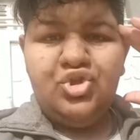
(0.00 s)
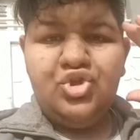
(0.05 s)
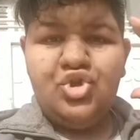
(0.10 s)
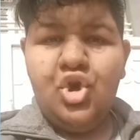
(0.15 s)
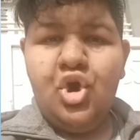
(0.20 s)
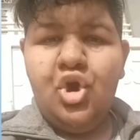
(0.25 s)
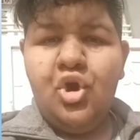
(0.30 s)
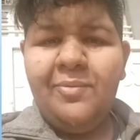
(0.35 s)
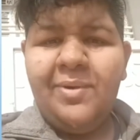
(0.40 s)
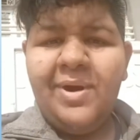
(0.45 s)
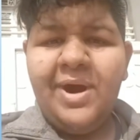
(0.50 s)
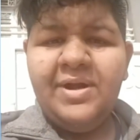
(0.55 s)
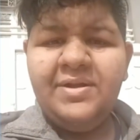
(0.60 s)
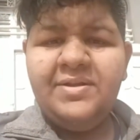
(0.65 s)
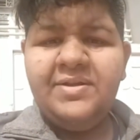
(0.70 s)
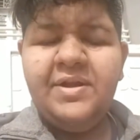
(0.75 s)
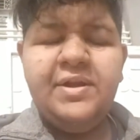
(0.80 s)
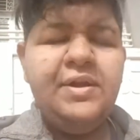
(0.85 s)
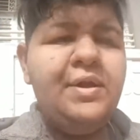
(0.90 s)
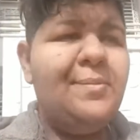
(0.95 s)
جو
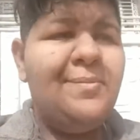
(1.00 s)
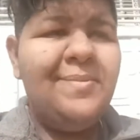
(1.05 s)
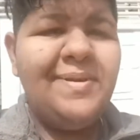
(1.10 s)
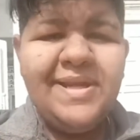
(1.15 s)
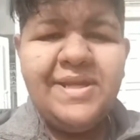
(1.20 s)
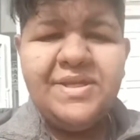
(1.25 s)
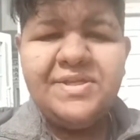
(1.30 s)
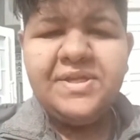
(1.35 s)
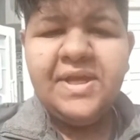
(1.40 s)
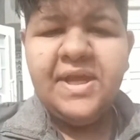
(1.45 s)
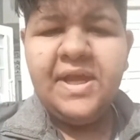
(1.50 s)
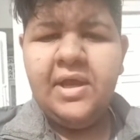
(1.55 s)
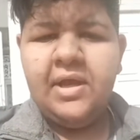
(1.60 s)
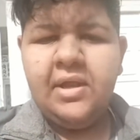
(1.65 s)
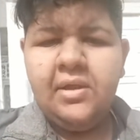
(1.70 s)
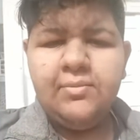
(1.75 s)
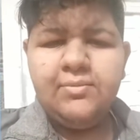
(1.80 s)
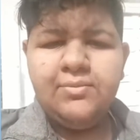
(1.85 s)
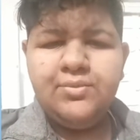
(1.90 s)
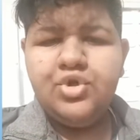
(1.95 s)
بايدن بليز هيلب
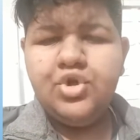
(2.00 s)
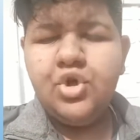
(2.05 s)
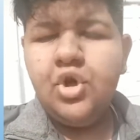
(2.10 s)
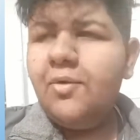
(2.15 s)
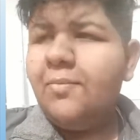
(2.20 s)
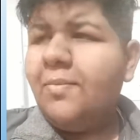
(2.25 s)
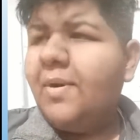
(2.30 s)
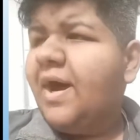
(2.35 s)
جو